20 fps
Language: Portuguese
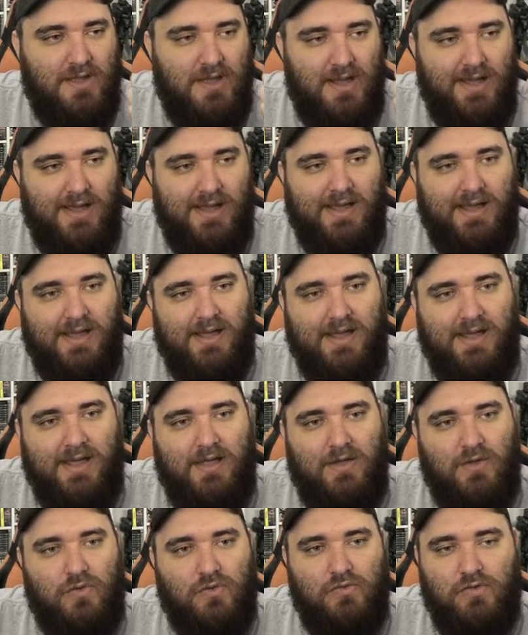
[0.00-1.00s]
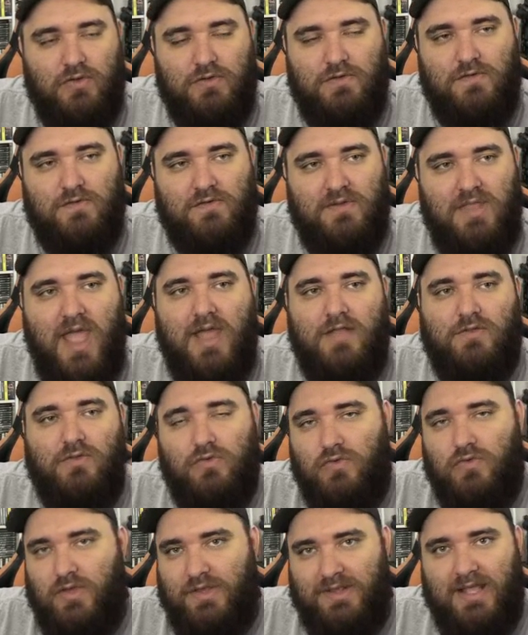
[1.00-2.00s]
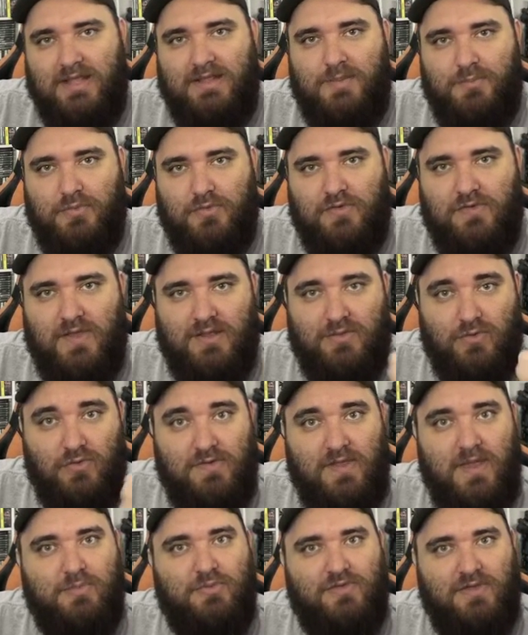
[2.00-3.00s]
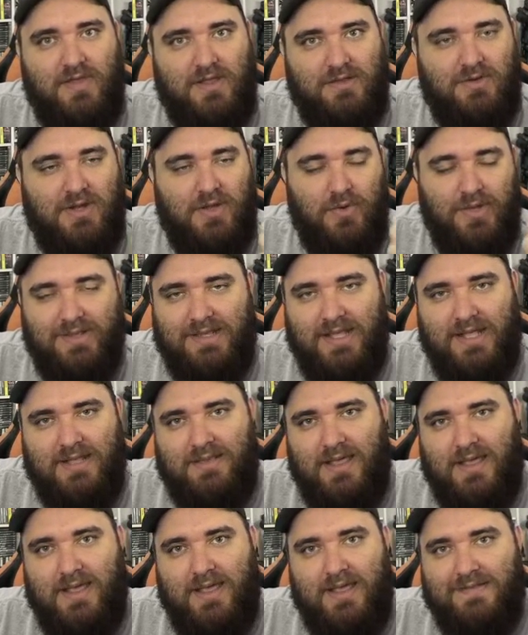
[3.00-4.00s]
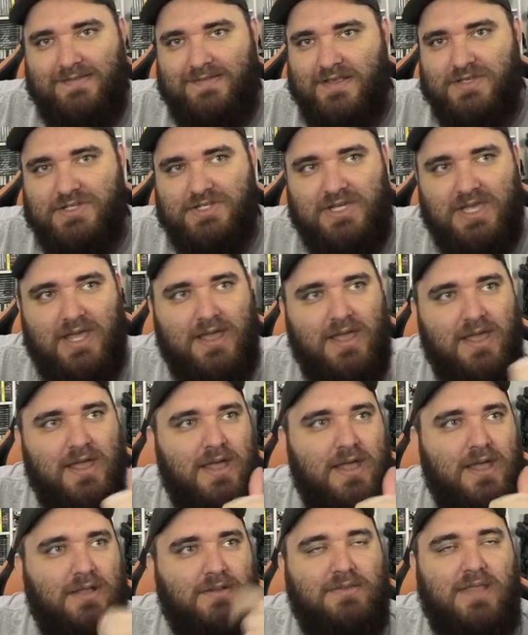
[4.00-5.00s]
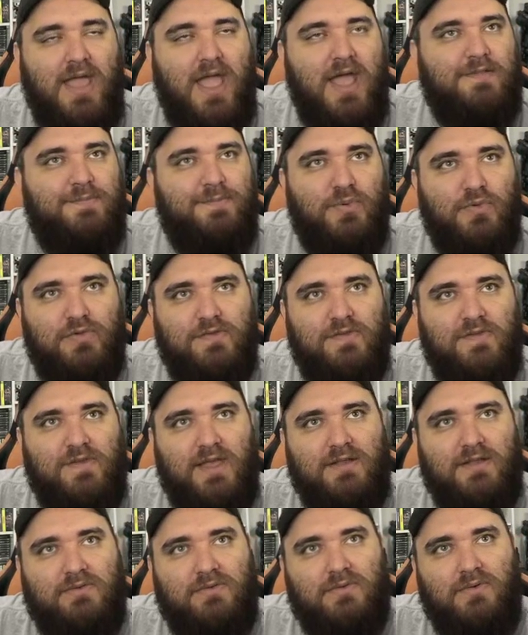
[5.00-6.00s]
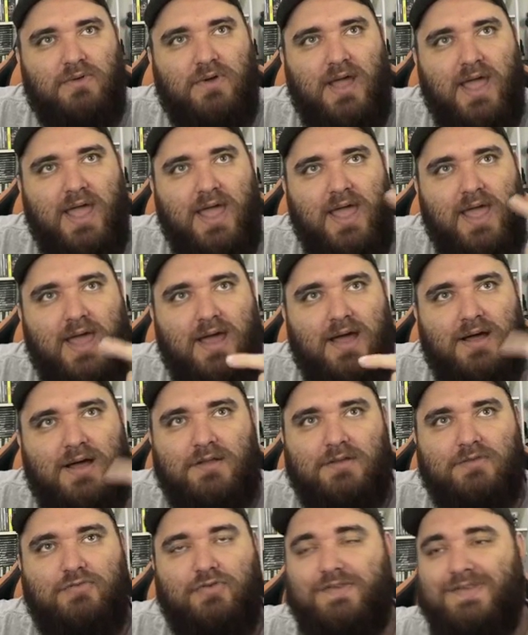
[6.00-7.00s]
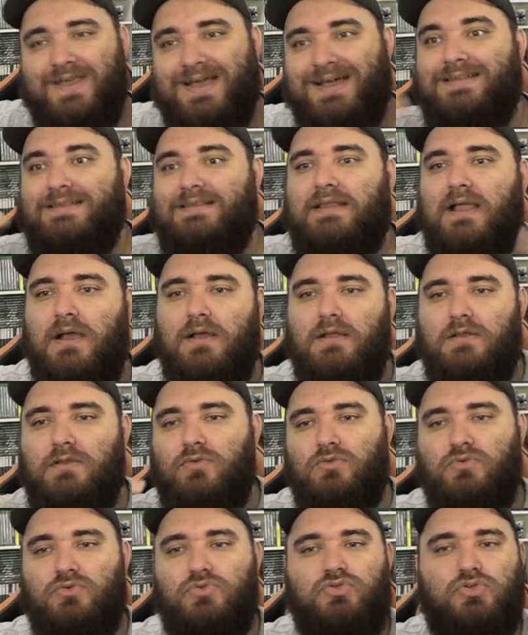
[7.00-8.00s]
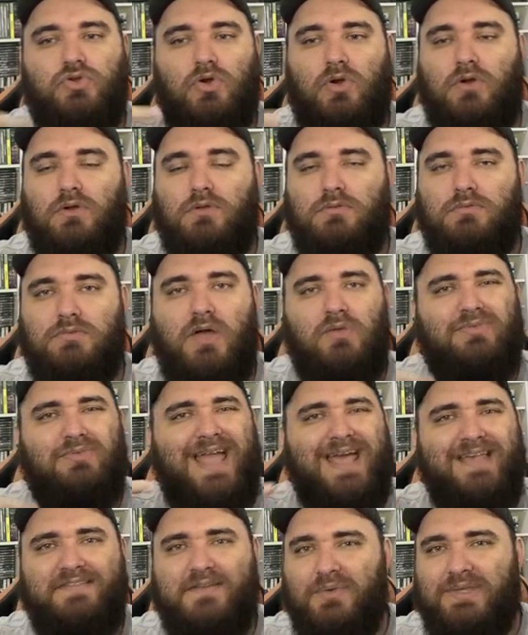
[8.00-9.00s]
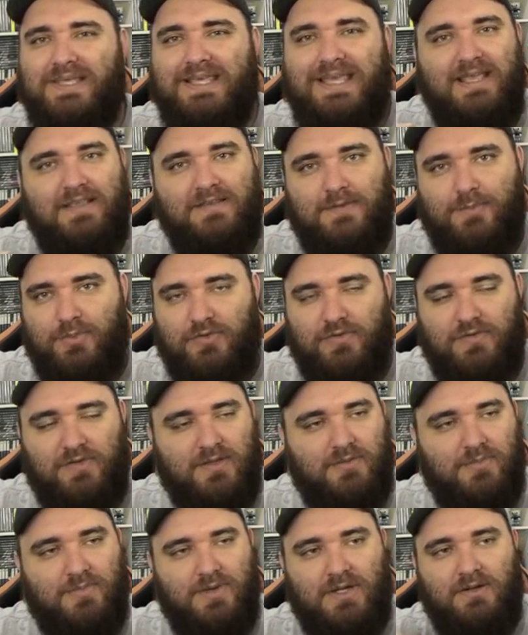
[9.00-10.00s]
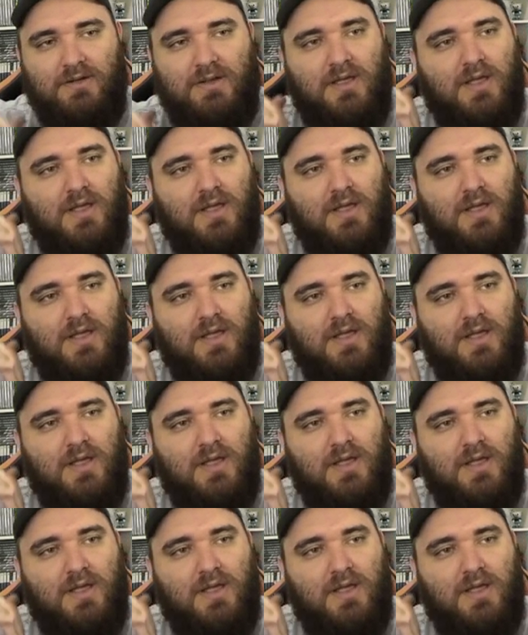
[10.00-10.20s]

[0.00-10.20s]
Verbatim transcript: Ah, os outros 10, dos 80%, dos 100%, né? 80% é CG, 10% é, é você andando no jogo. Não, 10 não, 15%, mano.